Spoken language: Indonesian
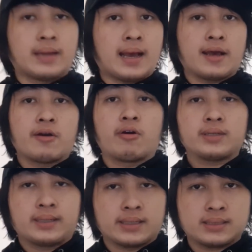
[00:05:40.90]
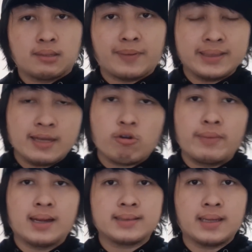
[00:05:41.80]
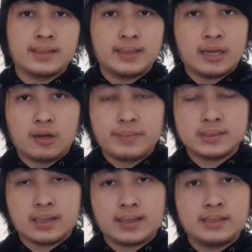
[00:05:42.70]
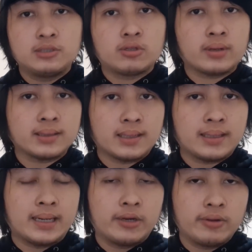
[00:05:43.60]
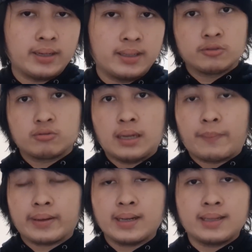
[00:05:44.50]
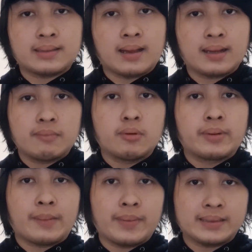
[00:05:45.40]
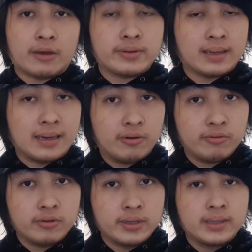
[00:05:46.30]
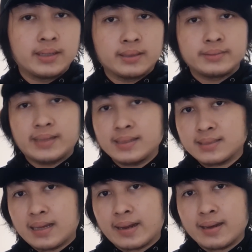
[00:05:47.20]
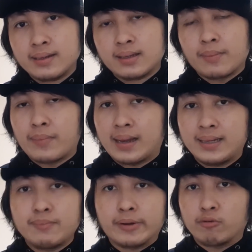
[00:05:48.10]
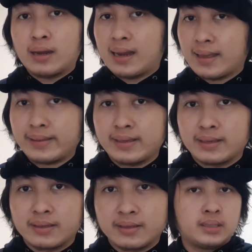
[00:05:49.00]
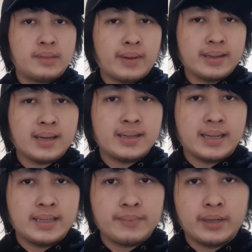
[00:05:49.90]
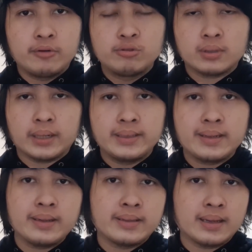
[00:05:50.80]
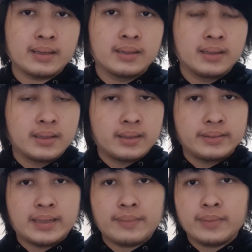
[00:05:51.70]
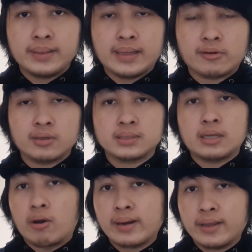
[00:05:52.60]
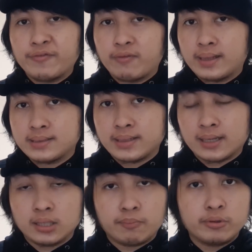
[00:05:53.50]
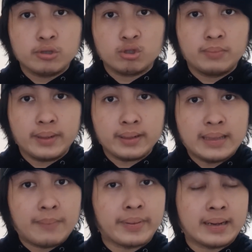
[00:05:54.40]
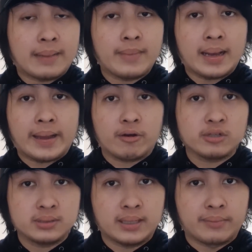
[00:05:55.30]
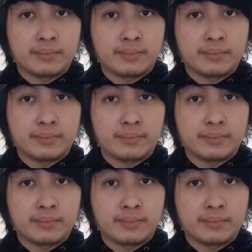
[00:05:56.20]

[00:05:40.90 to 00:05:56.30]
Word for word: Nah, oke okay guys, seperti yang gue bilang tadi, kalau misalkan Jonathan Galindo ini sudah pernah ditangkap beberapa tahun yang lalu, dan sekarang kembali berulah lagi, di mana dia ini menunjukkan dirinya dan meneror seorang influencer ataupun youtuber yang bernama Carlos Nem.